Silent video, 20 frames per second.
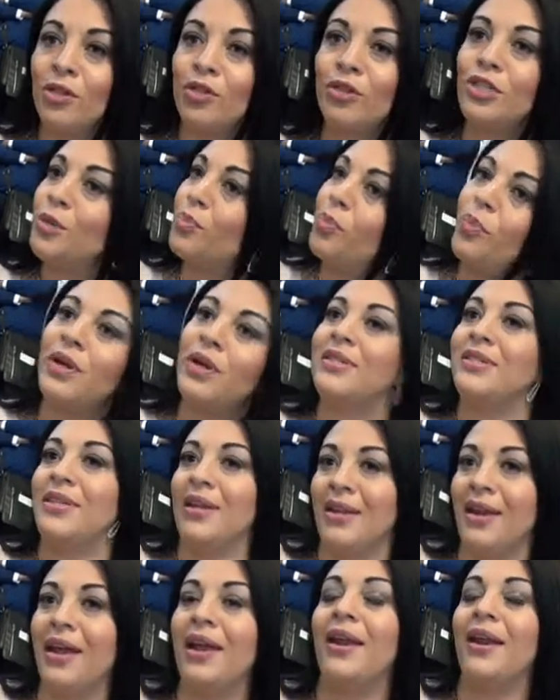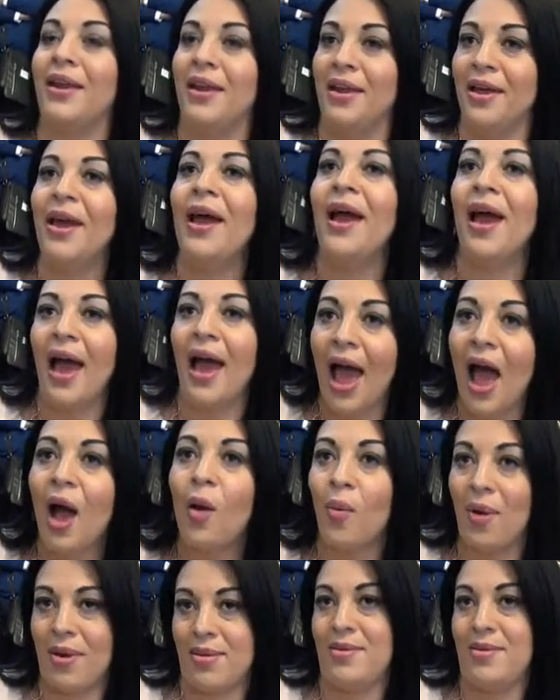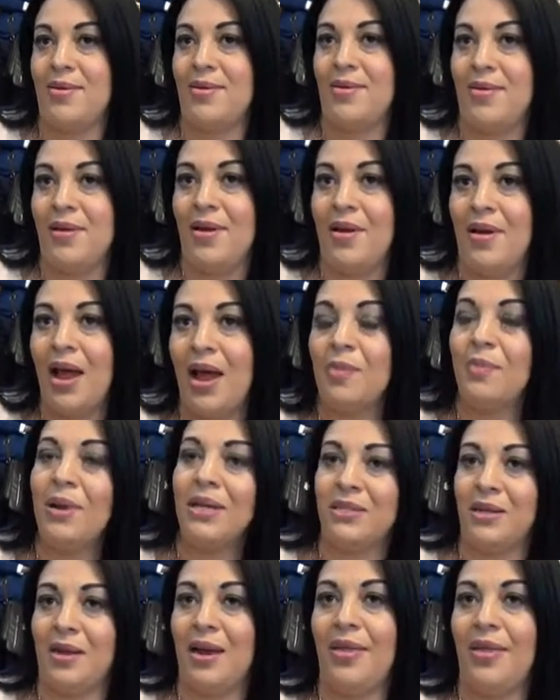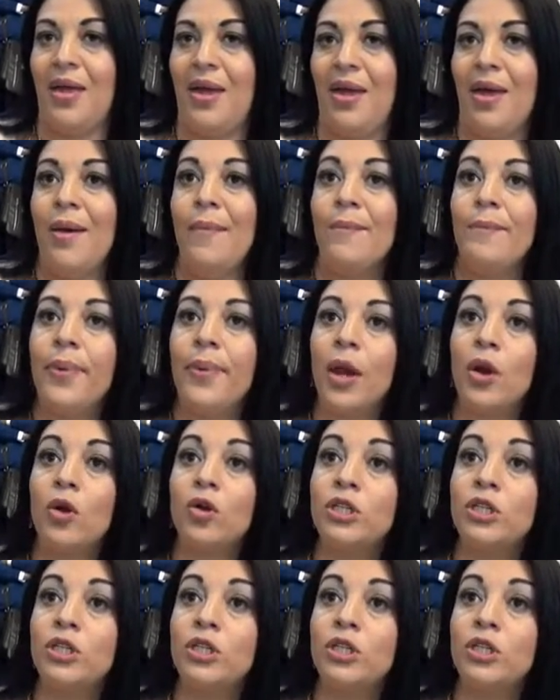movimientos y puedes tener agua almacenada.